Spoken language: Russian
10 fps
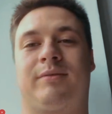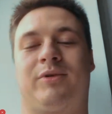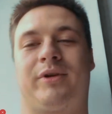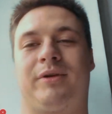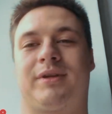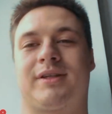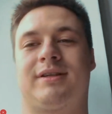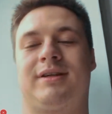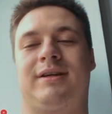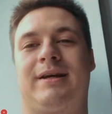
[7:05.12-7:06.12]
Амуре у нас,
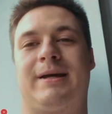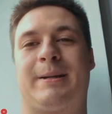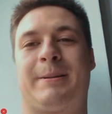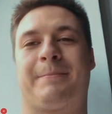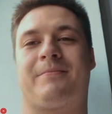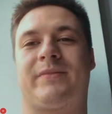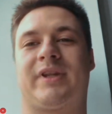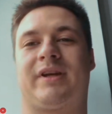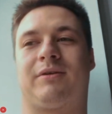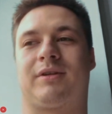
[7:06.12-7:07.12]

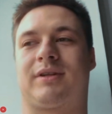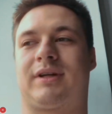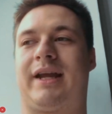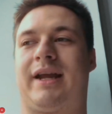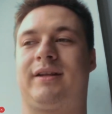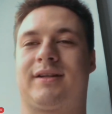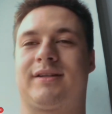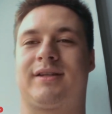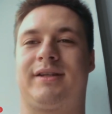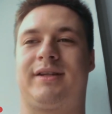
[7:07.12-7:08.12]
и вот Оленин
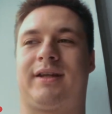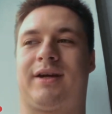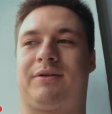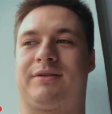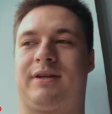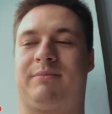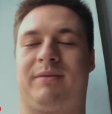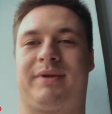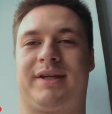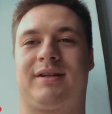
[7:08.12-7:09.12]
Константин, я вот за ним
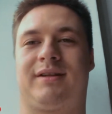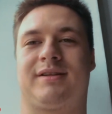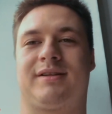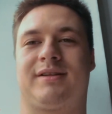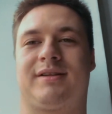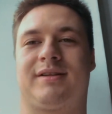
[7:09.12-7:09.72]
прям пристально смотрю,